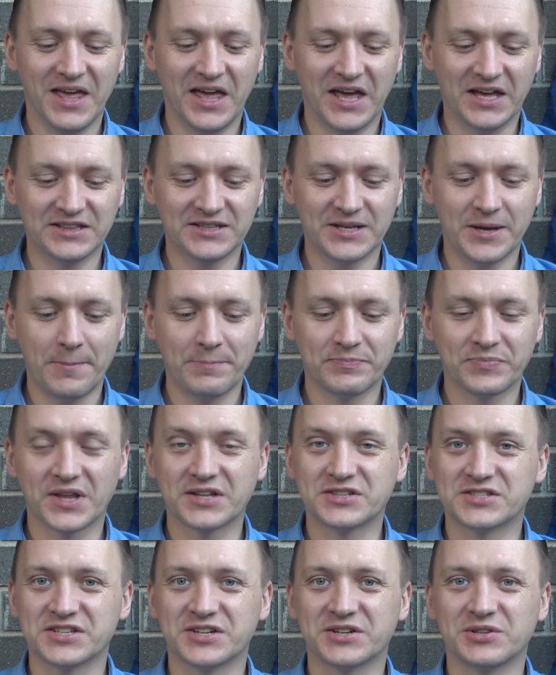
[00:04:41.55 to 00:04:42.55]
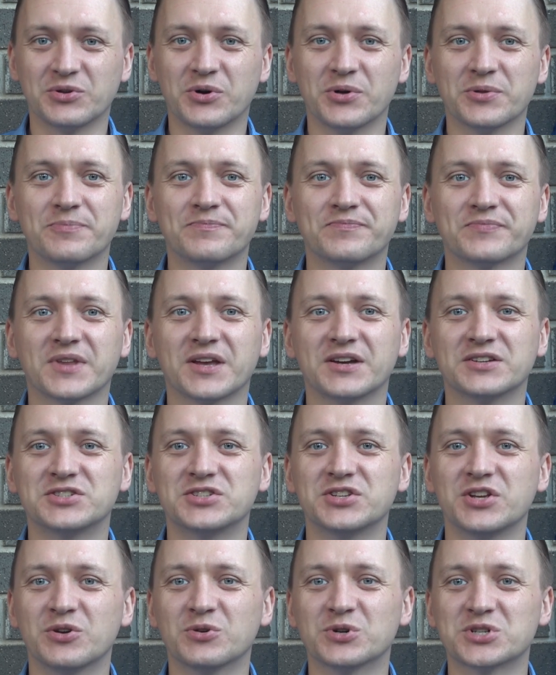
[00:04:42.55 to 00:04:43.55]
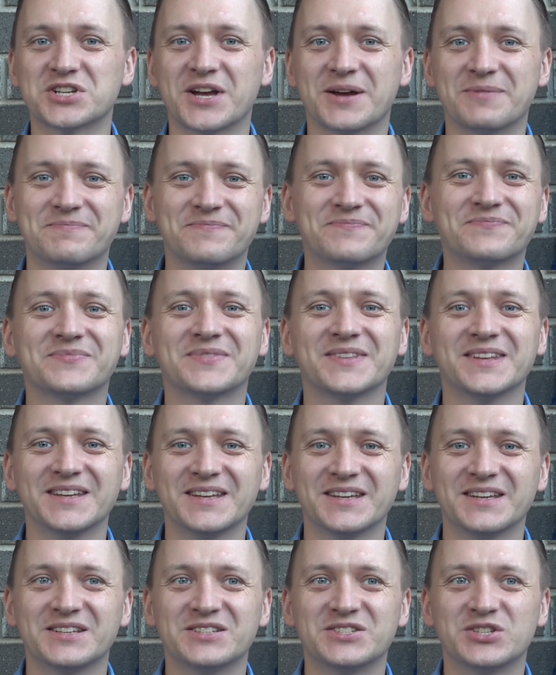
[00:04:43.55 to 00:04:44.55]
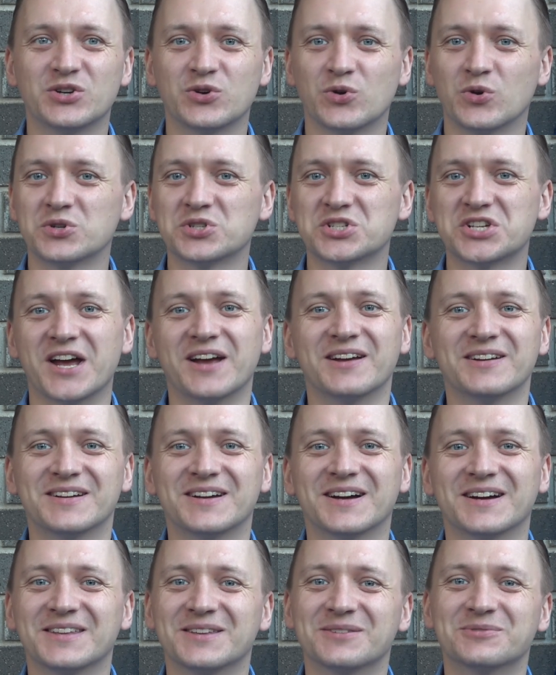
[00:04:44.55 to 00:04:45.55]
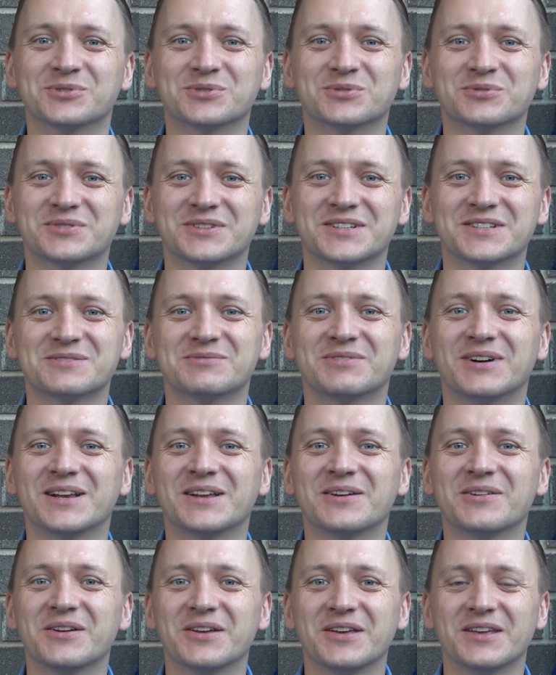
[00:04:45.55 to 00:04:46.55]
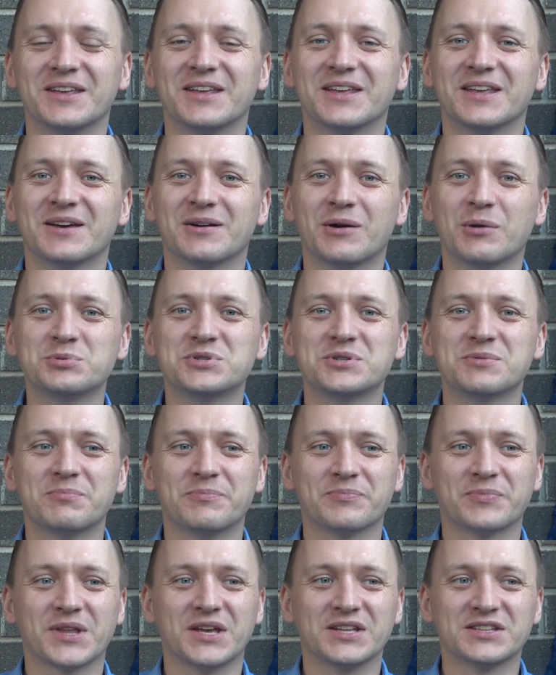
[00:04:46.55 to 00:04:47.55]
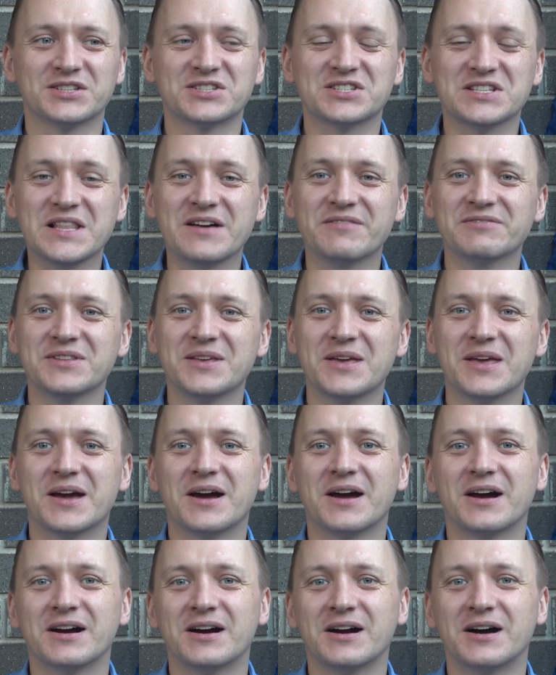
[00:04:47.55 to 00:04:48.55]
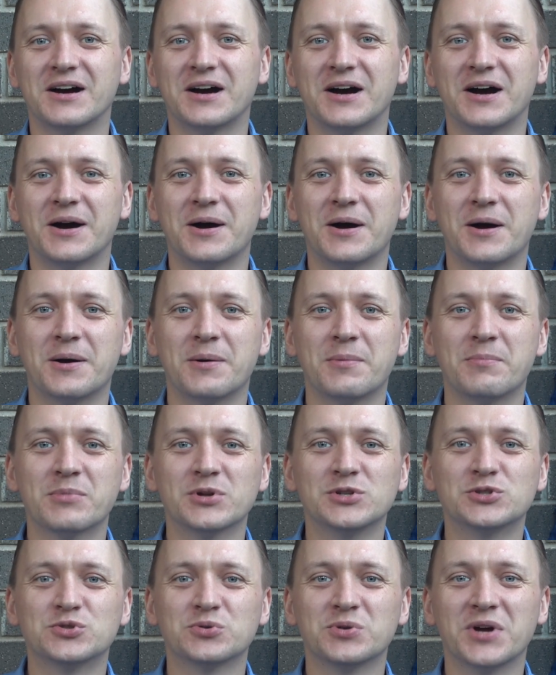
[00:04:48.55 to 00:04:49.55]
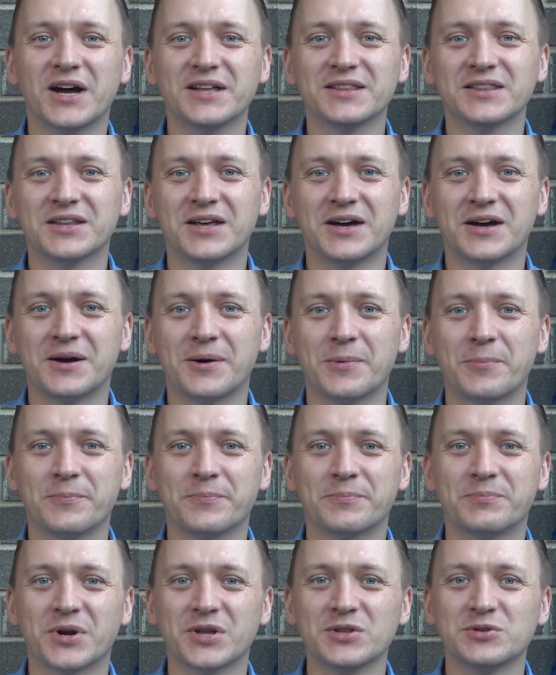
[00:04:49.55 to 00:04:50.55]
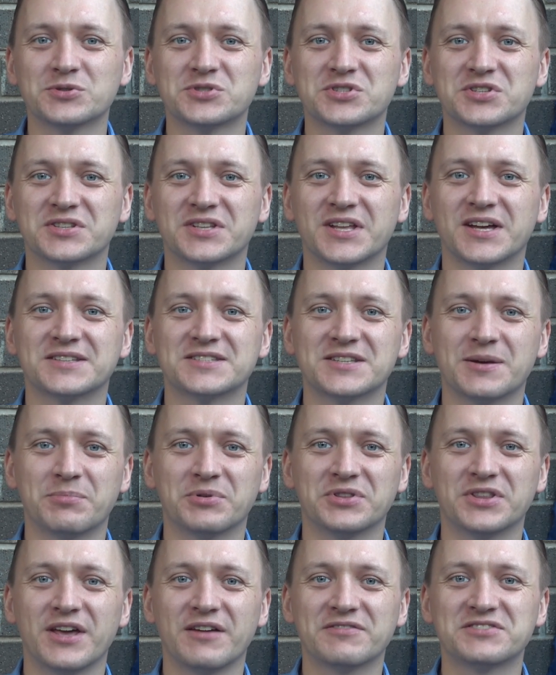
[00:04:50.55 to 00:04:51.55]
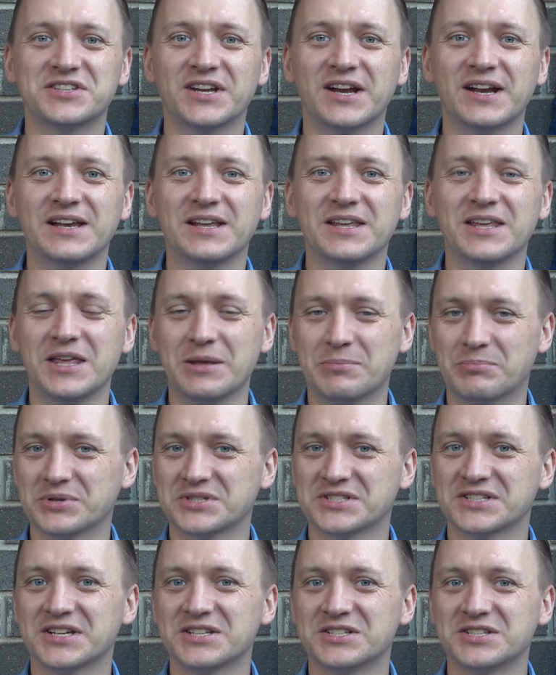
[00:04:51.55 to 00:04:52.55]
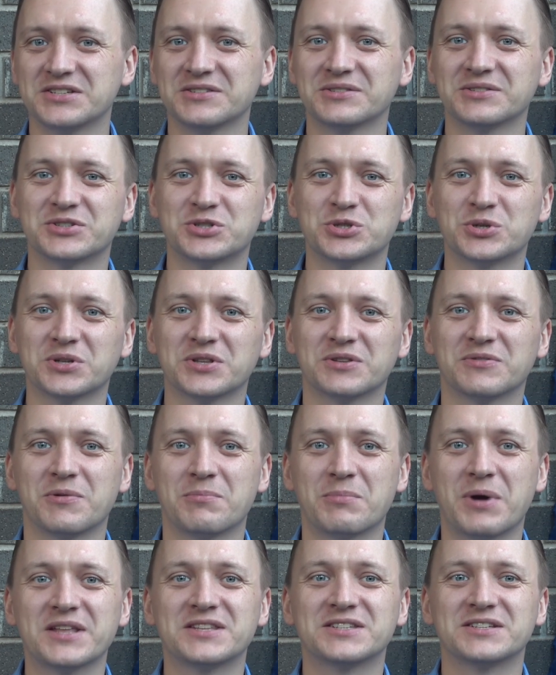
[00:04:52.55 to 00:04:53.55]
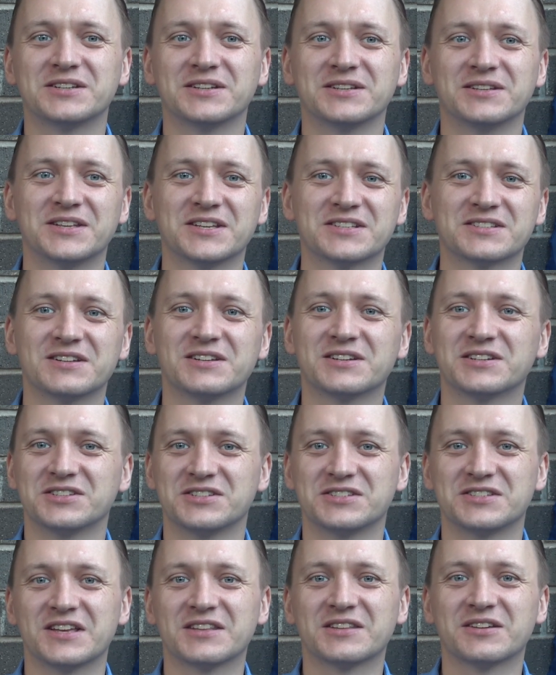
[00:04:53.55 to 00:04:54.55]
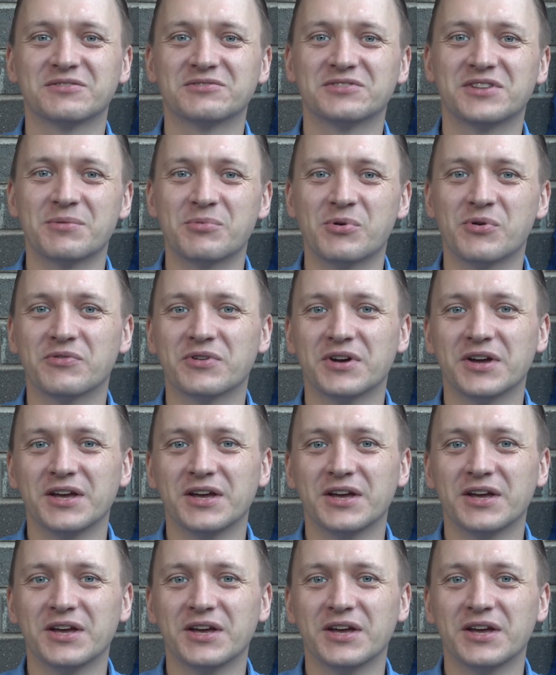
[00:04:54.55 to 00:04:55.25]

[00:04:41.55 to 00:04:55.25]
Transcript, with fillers: Это циклон Сережа. Сережа, как его тут назвали. В общем, этот славный а, мальчуган а, пронесся над Западной Австралией и посносил к чертовой матери несколько десятков домов.